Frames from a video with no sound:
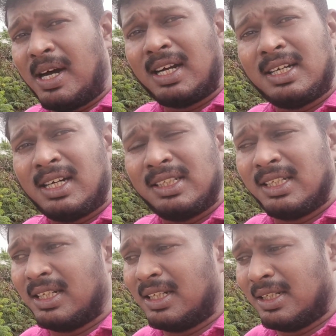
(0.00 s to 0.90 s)
பார்க்காத
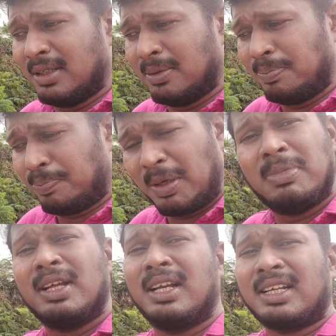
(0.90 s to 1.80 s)

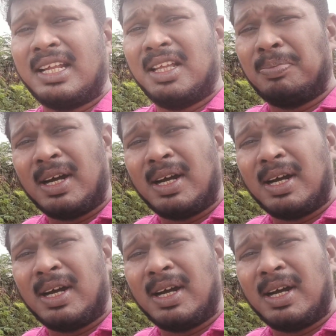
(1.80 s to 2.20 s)
பிரபலங்கள் கிடையாது